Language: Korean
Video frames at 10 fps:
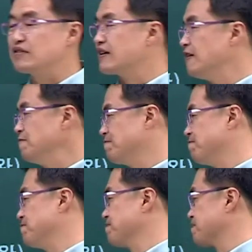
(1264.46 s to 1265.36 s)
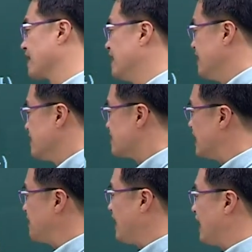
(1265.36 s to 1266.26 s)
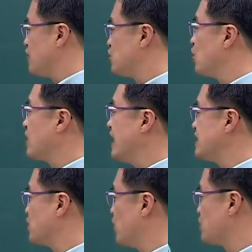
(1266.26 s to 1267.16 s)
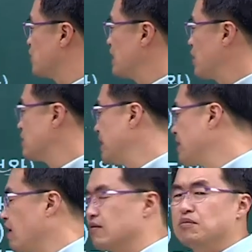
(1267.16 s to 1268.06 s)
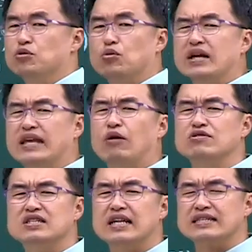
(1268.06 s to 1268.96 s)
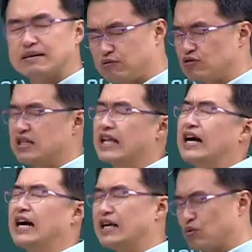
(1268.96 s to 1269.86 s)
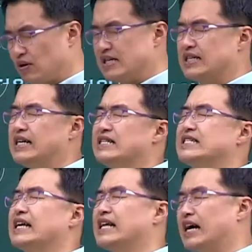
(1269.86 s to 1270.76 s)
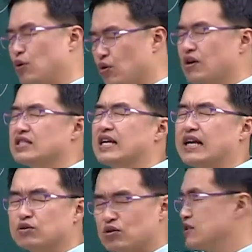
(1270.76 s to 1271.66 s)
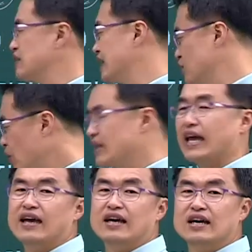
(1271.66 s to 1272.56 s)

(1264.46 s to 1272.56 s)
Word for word: 있어. 그 다음에 조세제도, 조세공납역 이건 뭐 똑같아. 어느 시대나 삼국시대나 통일신라시대나 고려시대나 조사시대 똑같아.